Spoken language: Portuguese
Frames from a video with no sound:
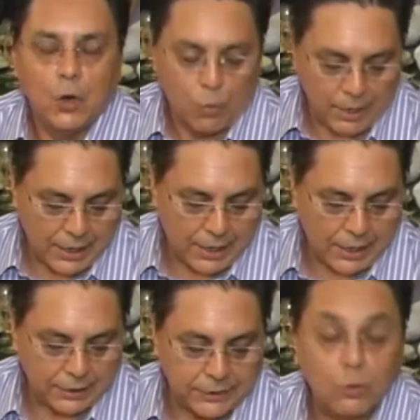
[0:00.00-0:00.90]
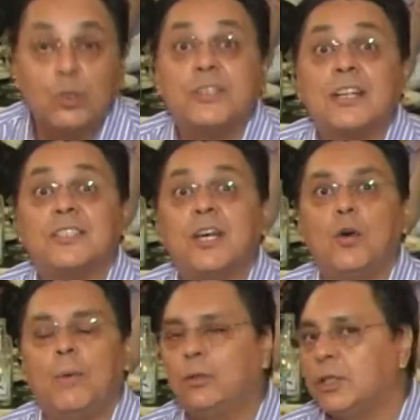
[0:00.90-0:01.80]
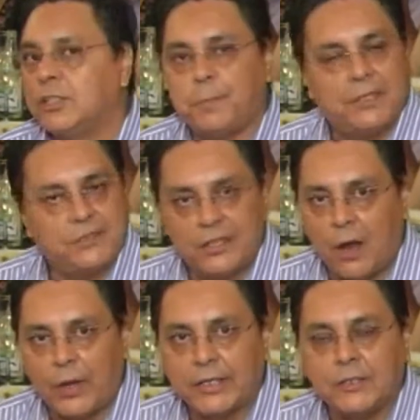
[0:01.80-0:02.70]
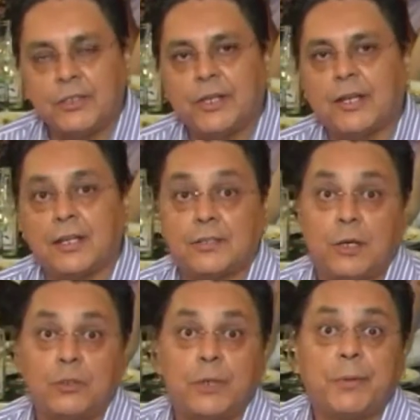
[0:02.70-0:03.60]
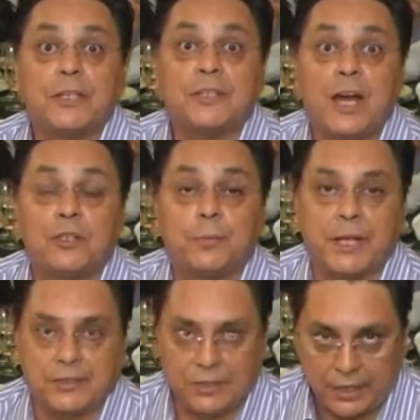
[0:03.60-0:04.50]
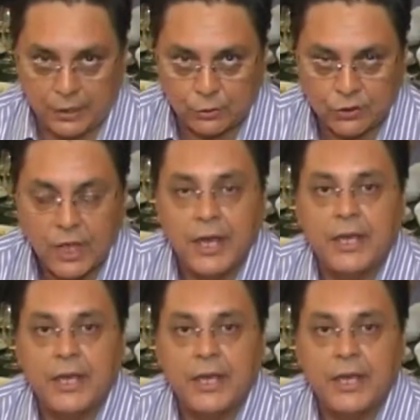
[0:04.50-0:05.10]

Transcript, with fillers: uma degustação, uma noite especial aqui de integração de empresários brasileiros